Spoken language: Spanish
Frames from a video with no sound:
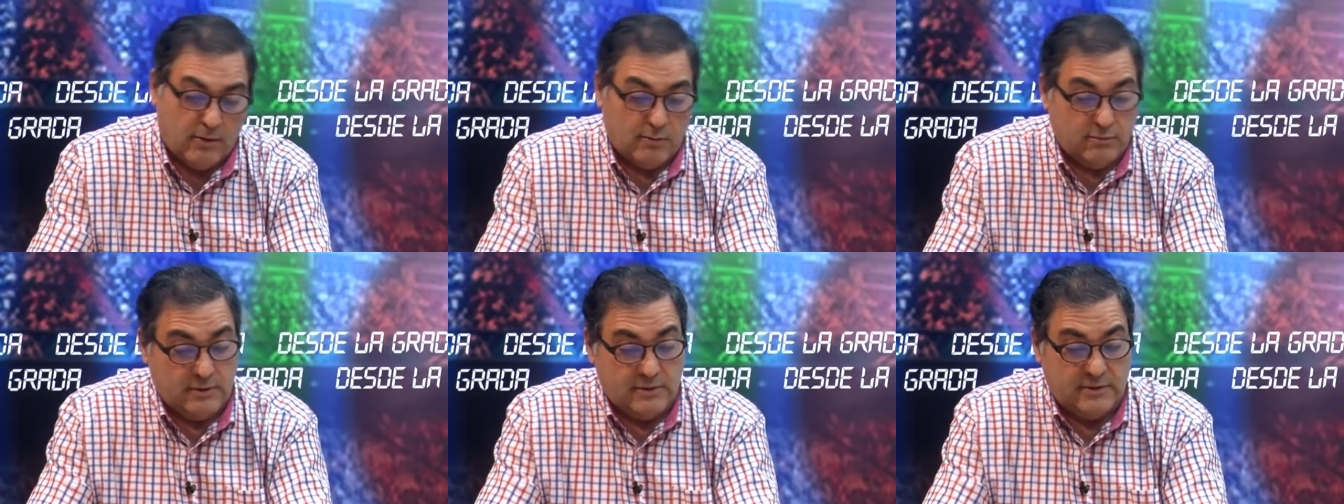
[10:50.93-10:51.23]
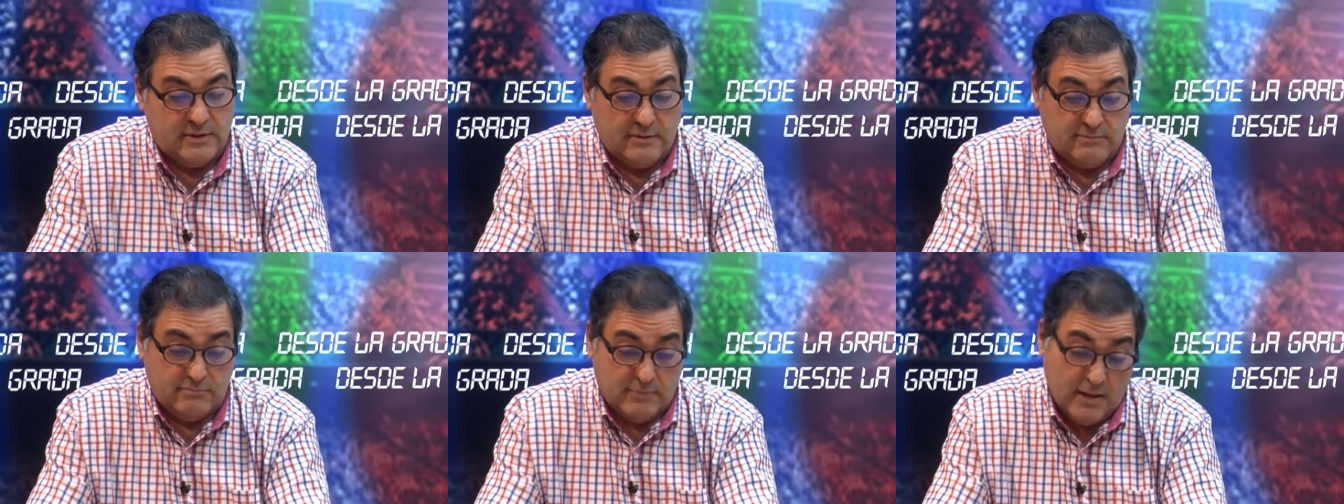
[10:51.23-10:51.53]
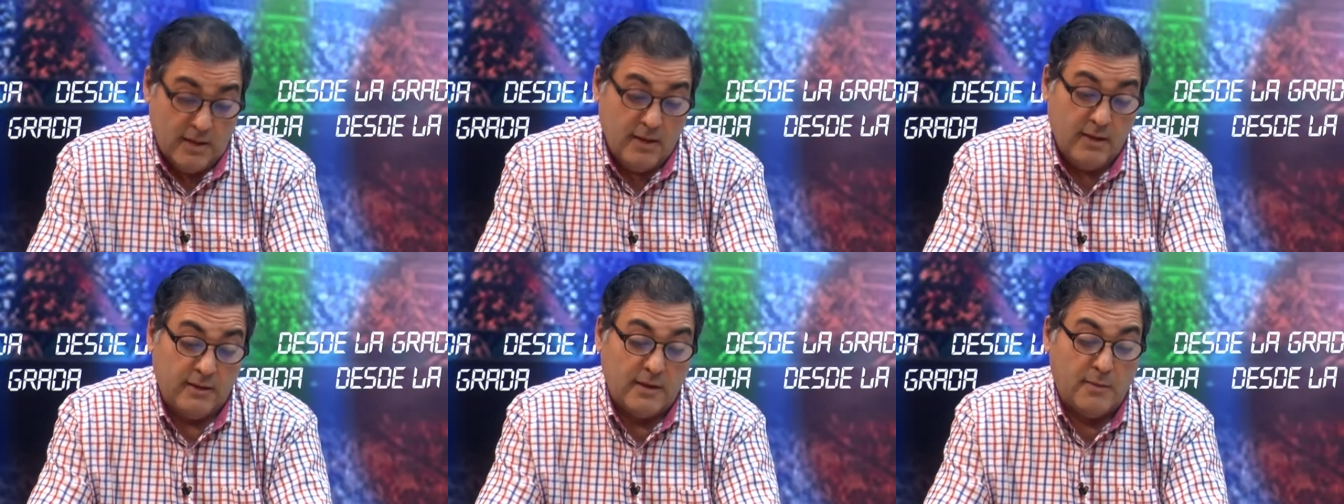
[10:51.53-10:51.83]
Pues,
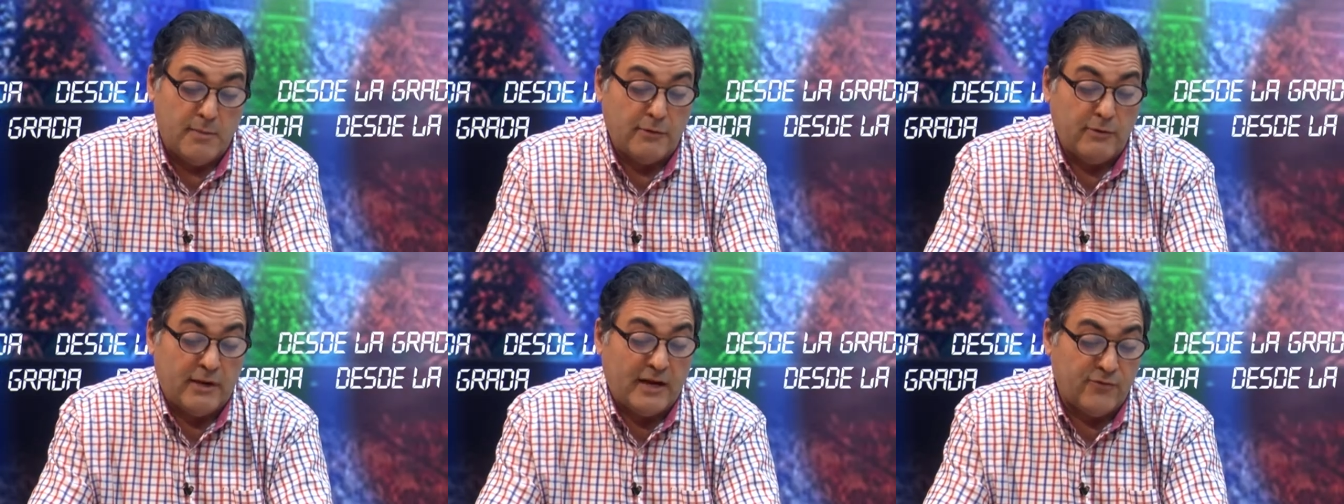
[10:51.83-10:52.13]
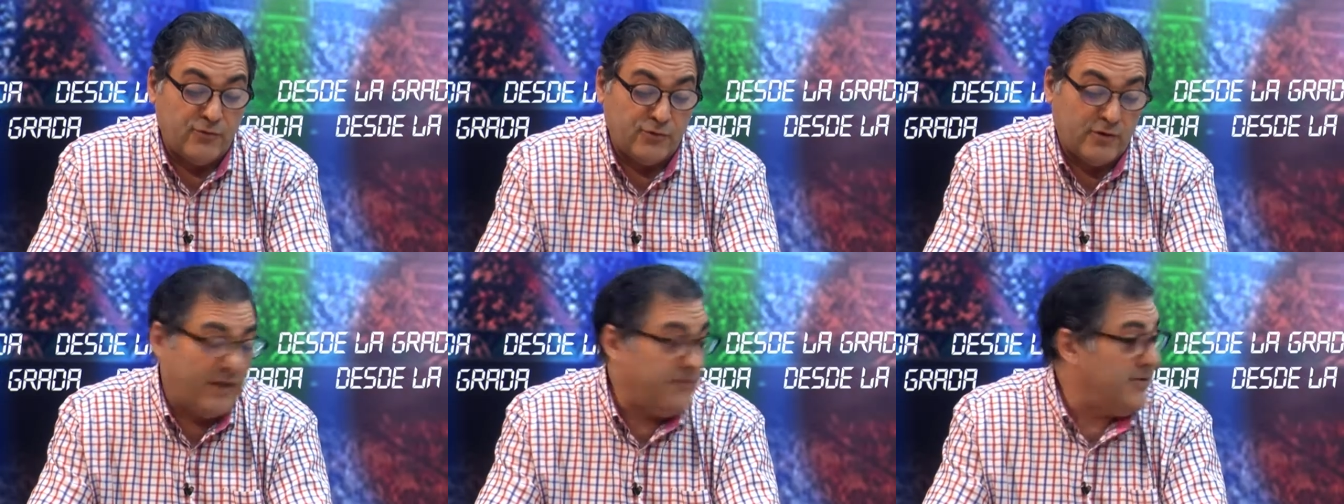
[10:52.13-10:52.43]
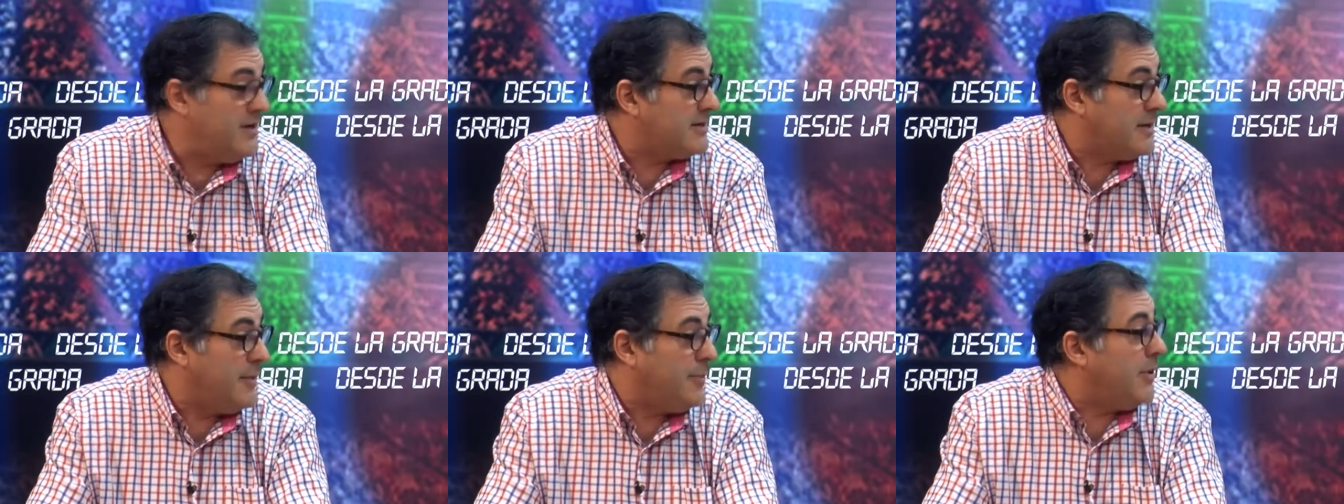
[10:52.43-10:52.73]
te mandan las
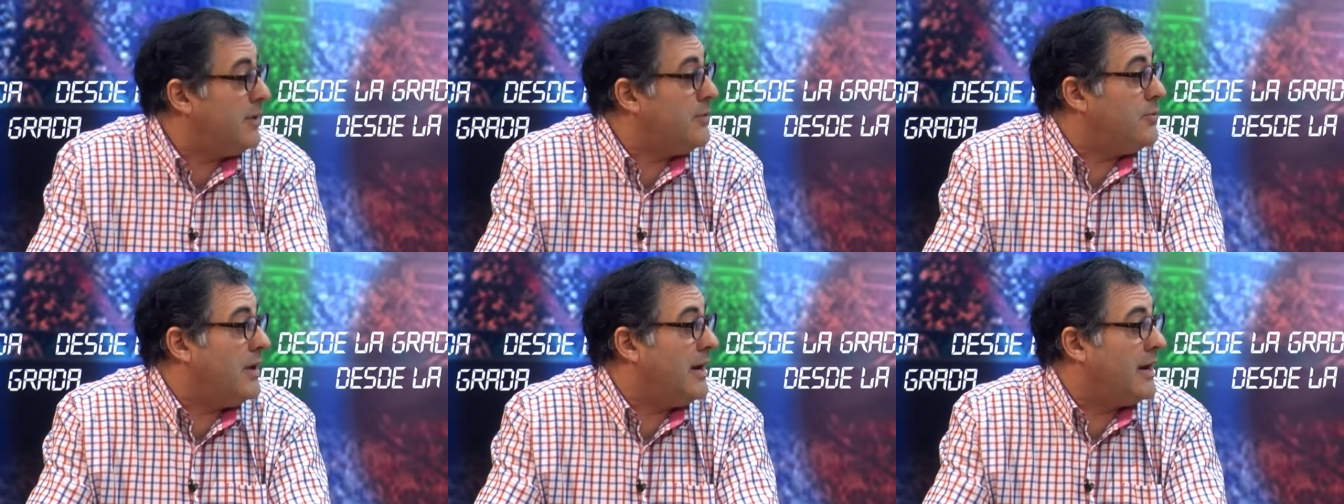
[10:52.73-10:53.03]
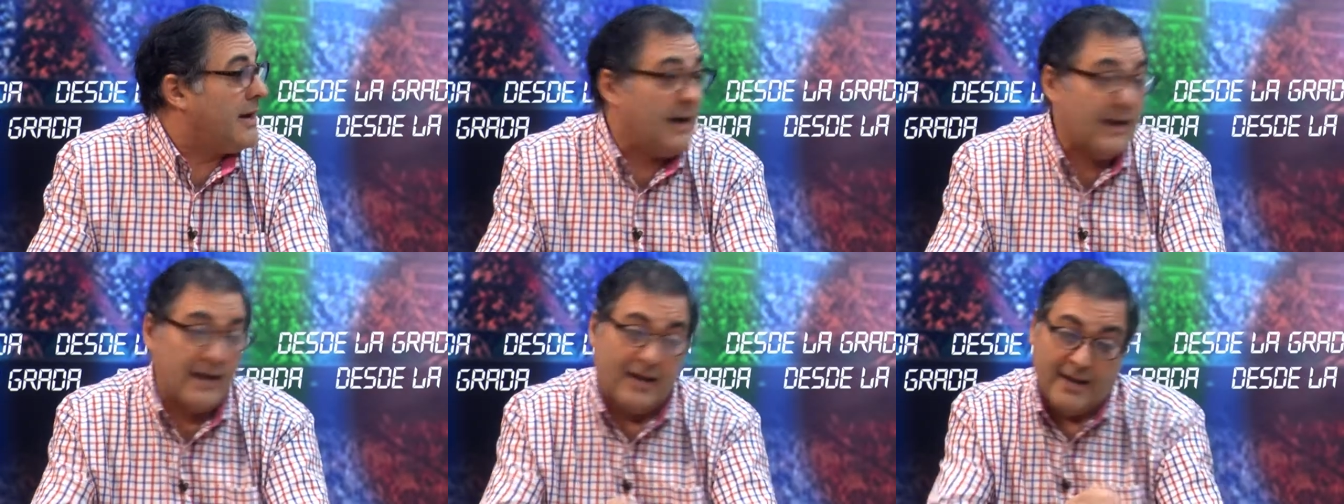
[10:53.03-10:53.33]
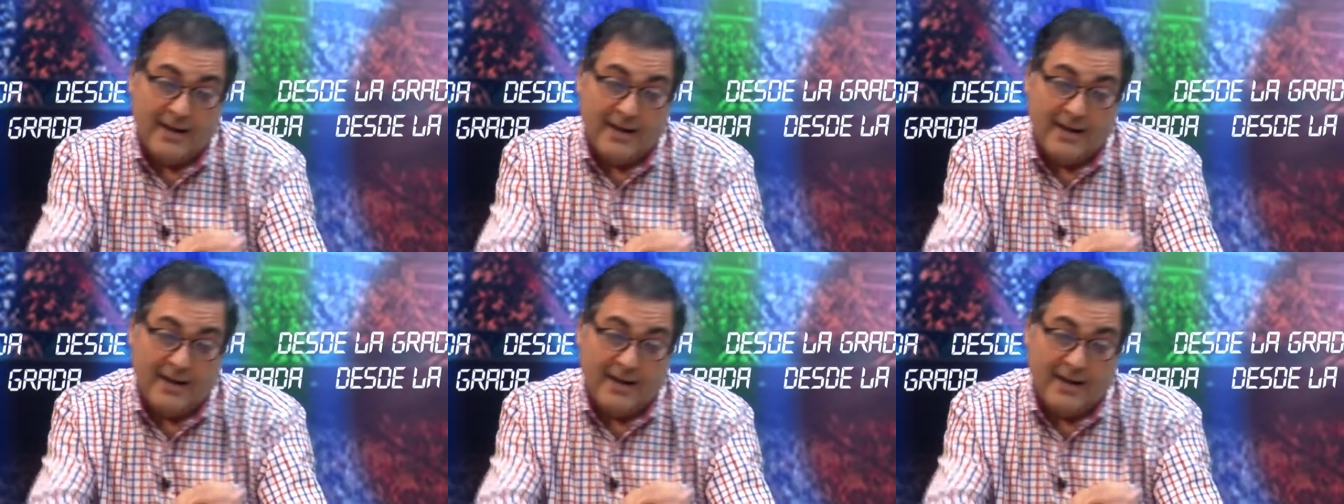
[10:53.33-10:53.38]
fotografías que pone una cara